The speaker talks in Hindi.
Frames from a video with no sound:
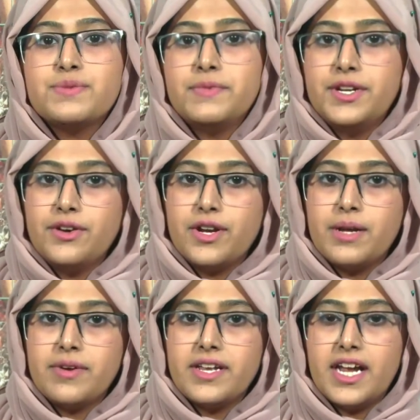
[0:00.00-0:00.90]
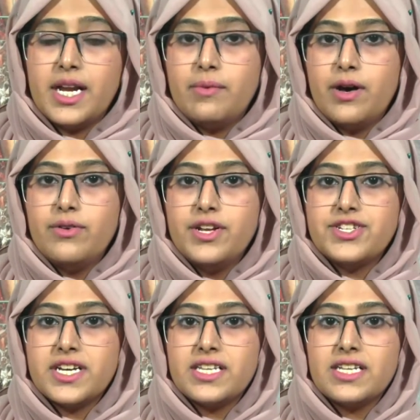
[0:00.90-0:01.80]
कश्मीर यूरोप के रहनुमाओं ने
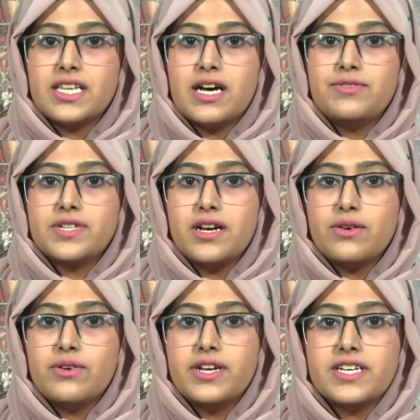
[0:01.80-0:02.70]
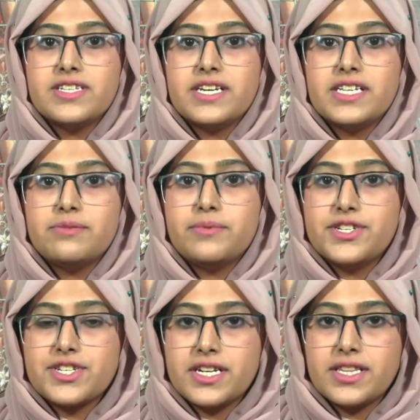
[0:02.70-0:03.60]
शहीद अल्ताफ शाह को खराज कीदत
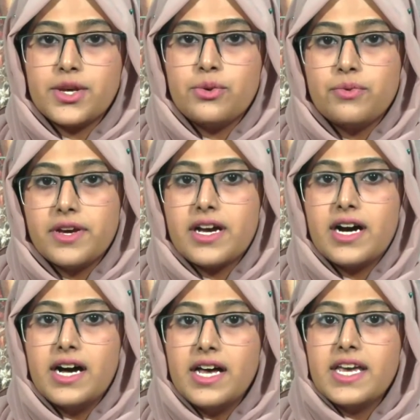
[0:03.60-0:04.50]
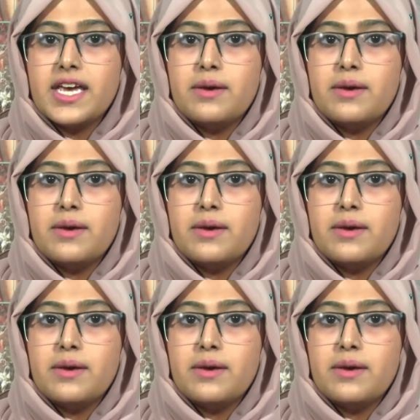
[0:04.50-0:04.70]
पेश करते हुए कहा है